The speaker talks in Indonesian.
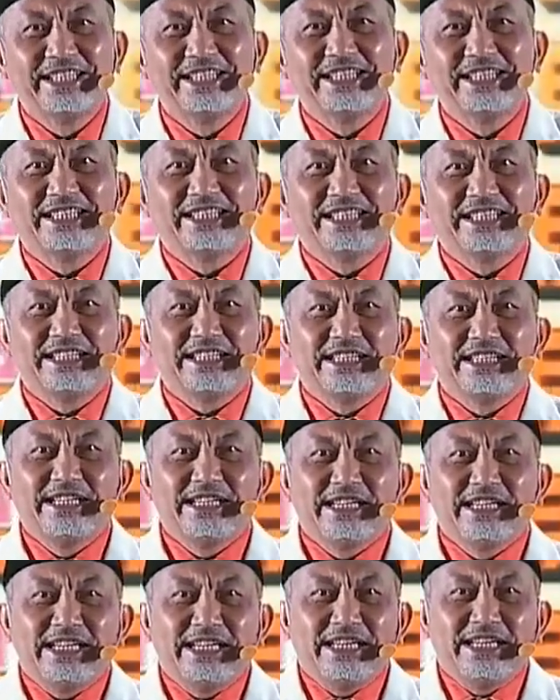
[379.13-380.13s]
Ya,
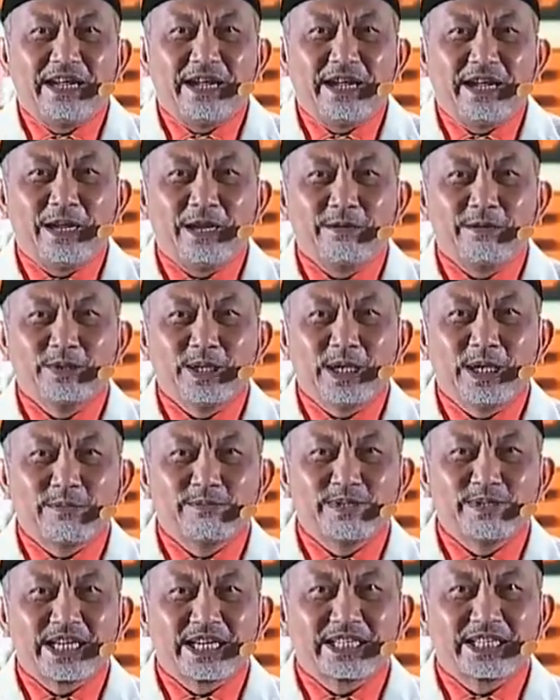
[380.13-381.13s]

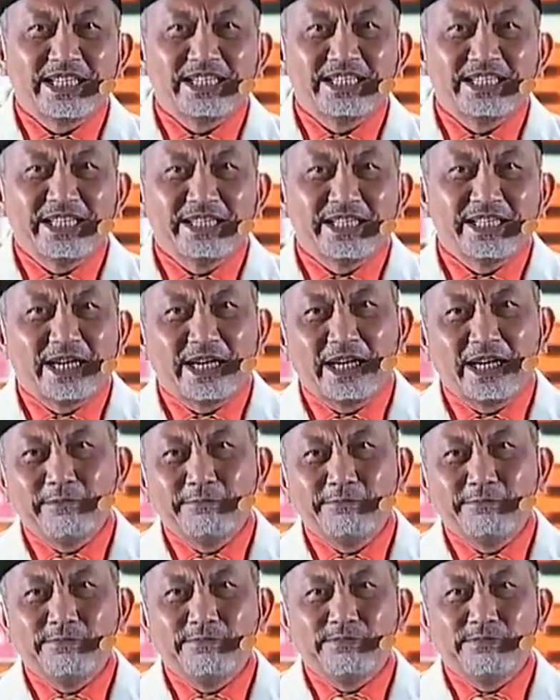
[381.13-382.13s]
Alhamdulillah beserta
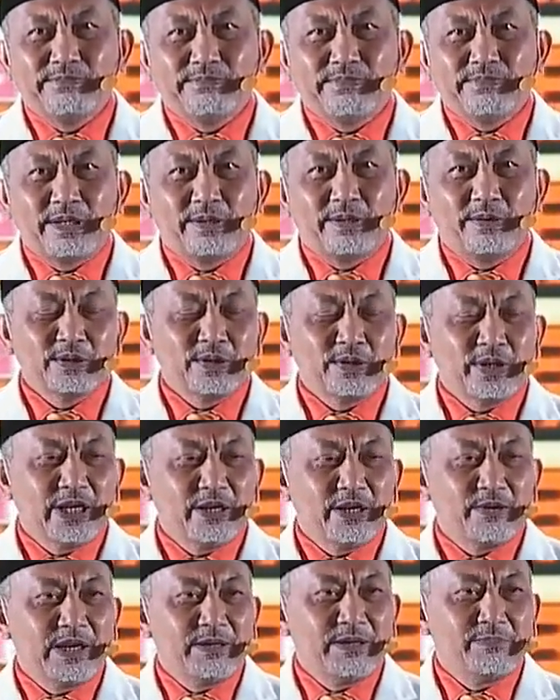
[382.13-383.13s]
jajaran Pak Dr.
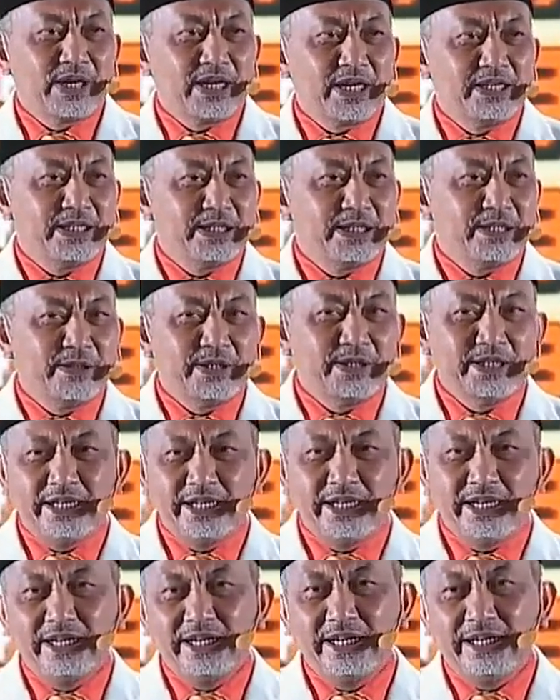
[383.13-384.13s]
Irwan Prayitno
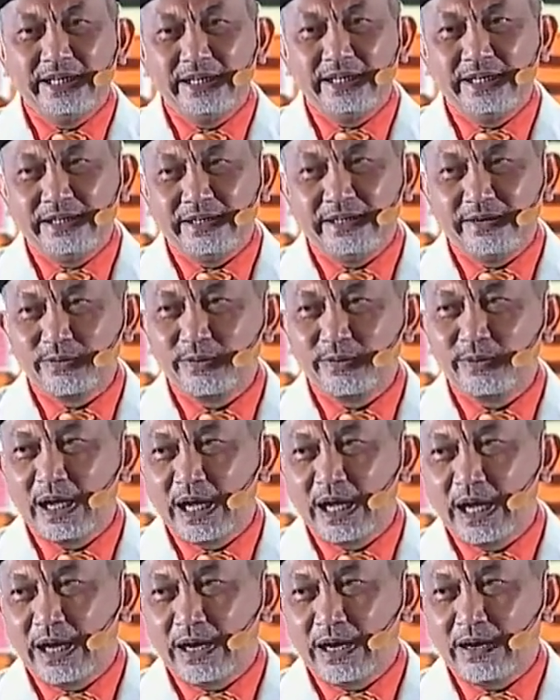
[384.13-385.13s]
ini
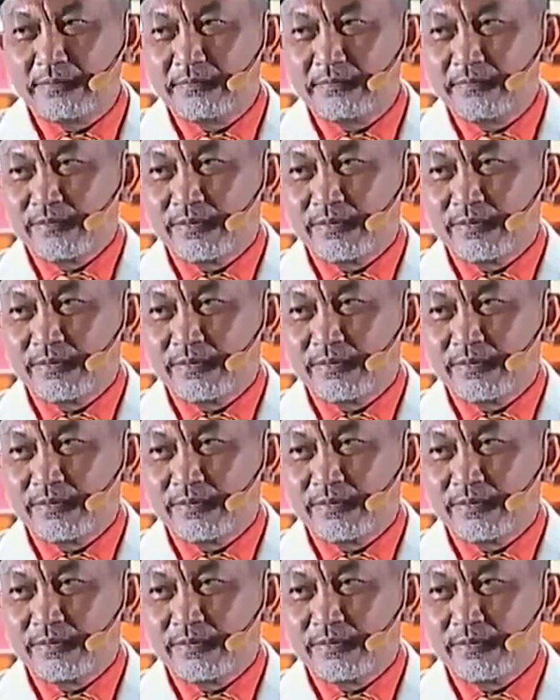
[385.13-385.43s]
sudah